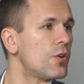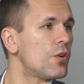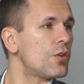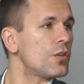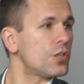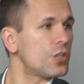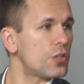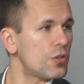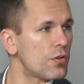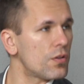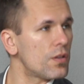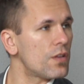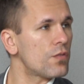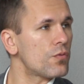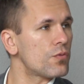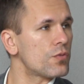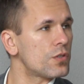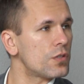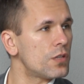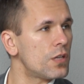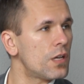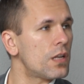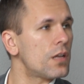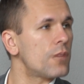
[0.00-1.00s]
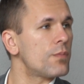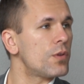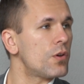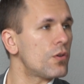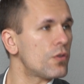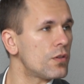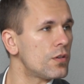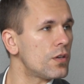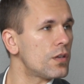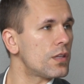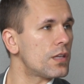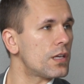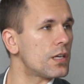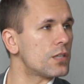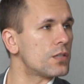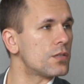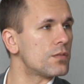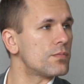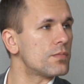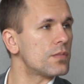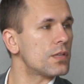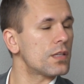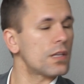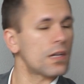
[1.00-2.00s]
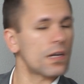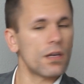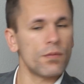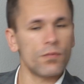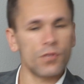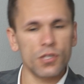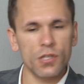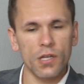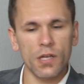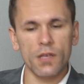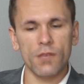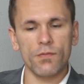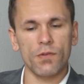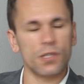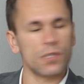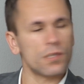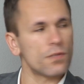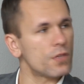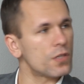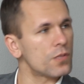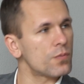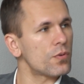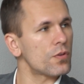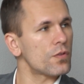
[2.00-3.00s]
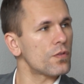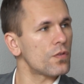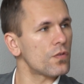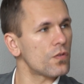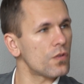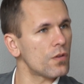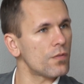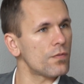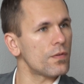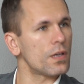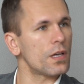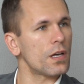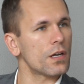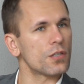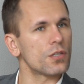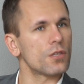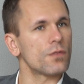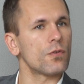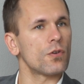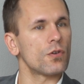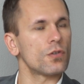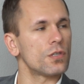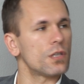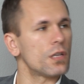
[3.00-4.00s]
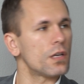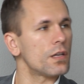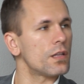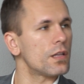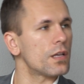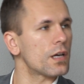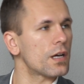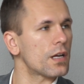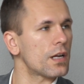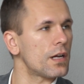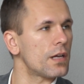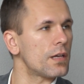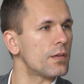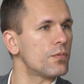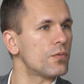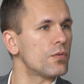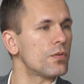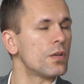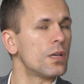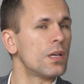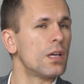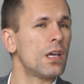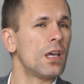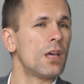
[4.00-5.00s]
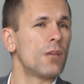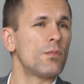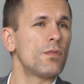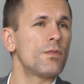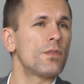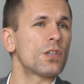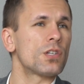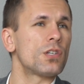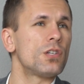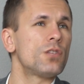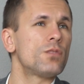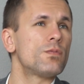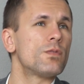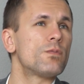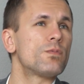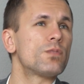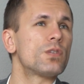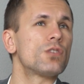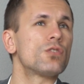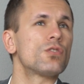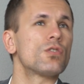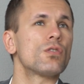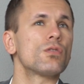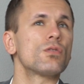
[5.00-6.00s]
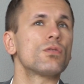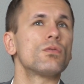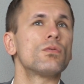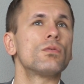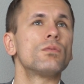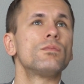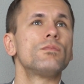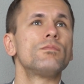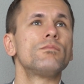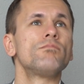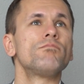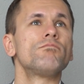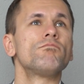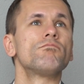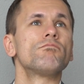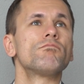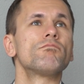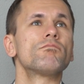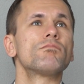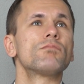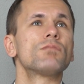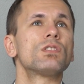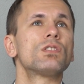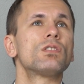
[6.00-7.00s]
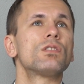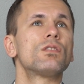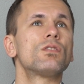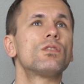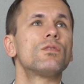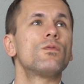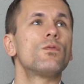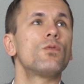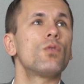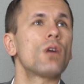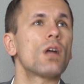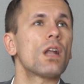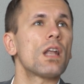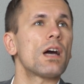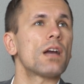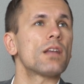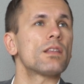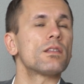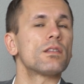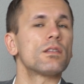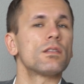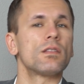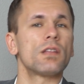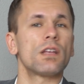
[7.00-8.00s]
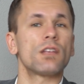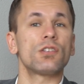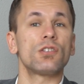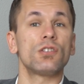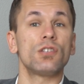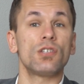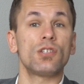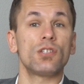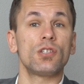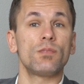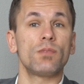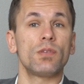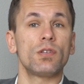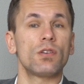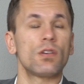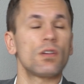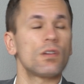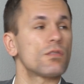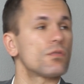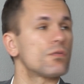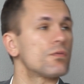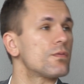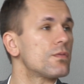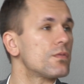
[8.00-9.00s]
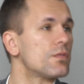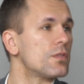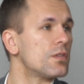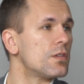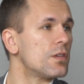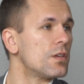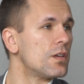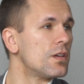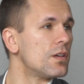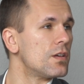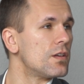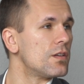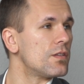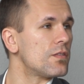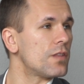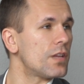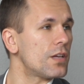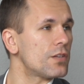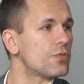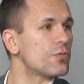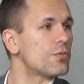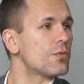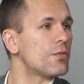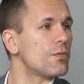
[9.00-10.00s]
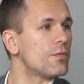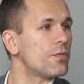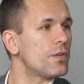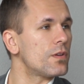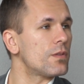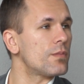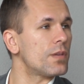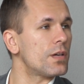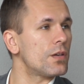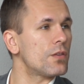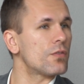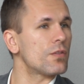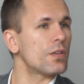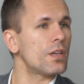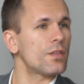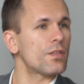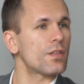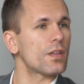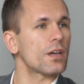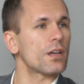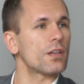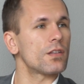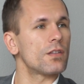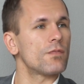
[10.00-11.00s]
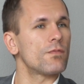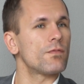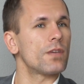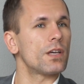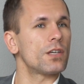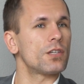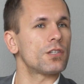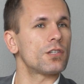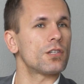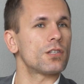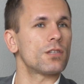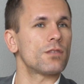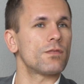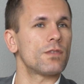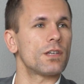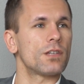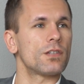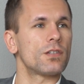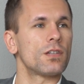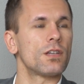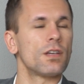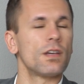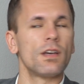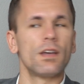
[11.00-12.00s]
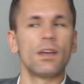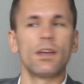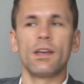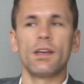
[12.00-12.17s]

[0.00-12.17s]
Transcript: Oni się od nas uczyli, ale my od nich też. To no takie myślenie właśnie, wiesz, procesowe, jak się wchodzi na inne kraje, bo my weszliśmy w przeciągu dwóch lat na 35 rynków. znaleźć drugą firmę i to nie jest takie wejście, że wiesz,